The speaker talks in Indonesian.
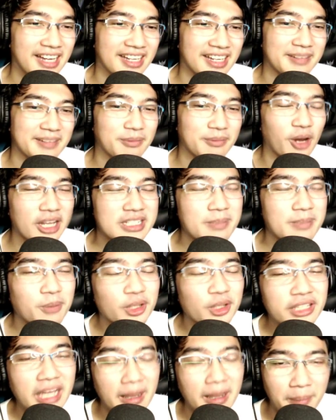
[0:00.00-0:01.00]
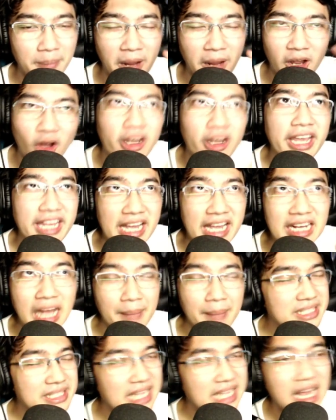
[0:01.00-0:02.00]
Boleh sebut nggak? Pak, oke yang nggak
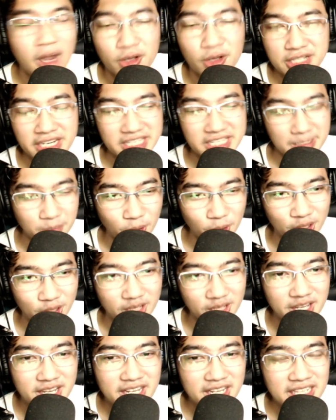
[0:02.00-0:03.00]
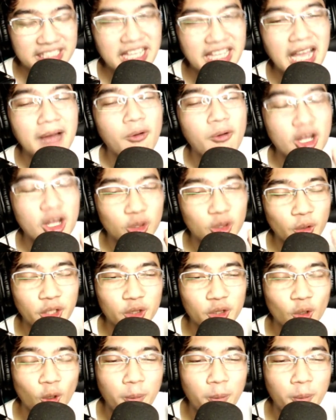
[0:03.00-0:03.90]
bisa nggak usah disebut. Jangan, yang jangan, waktu ya. itu lo